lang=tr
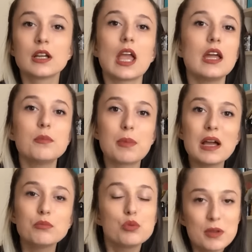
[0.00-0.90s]
Yani
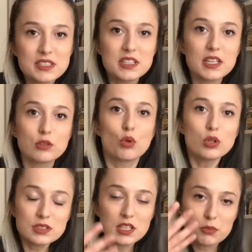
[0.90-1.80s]
ben bu mesleği
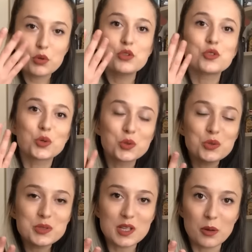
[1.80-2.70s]
4 sene boyunca
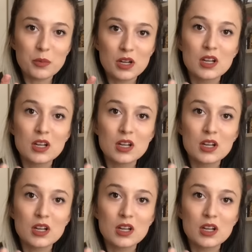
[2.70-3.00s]
okuduysam